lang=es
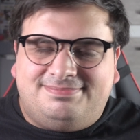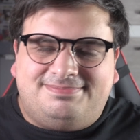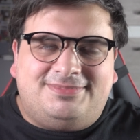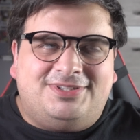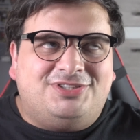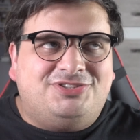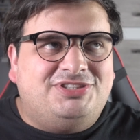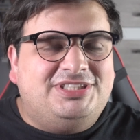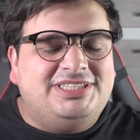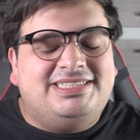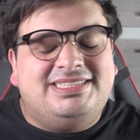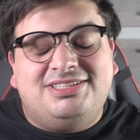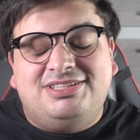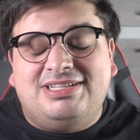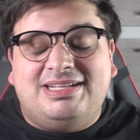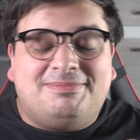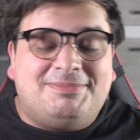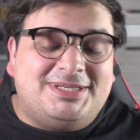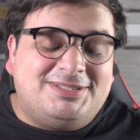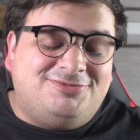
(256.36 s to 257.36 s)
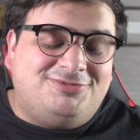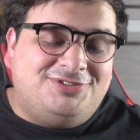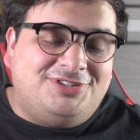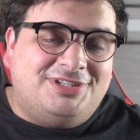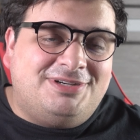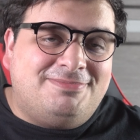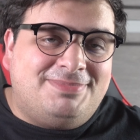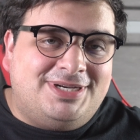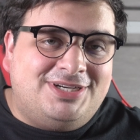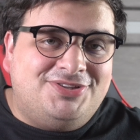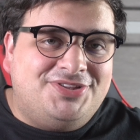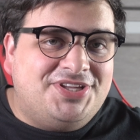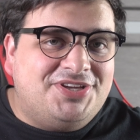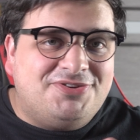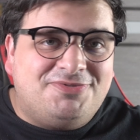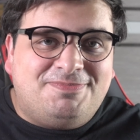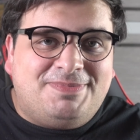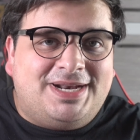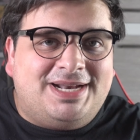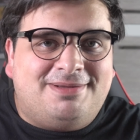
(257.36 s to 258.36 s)
los chistes nada más funcionan para los
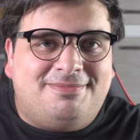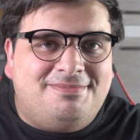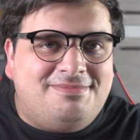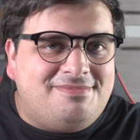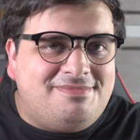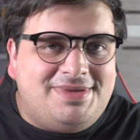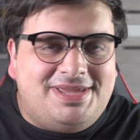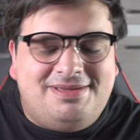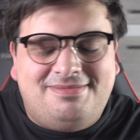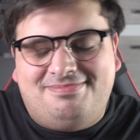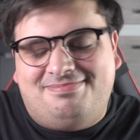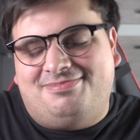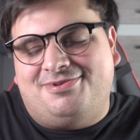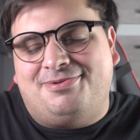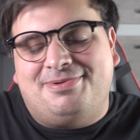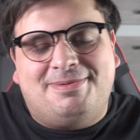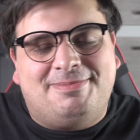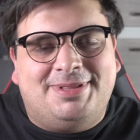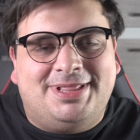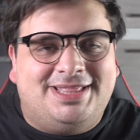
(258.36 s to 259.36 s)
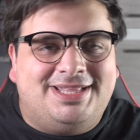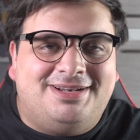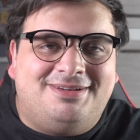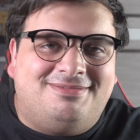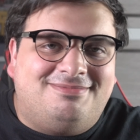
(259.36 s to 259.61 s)
niños, para mí obviamente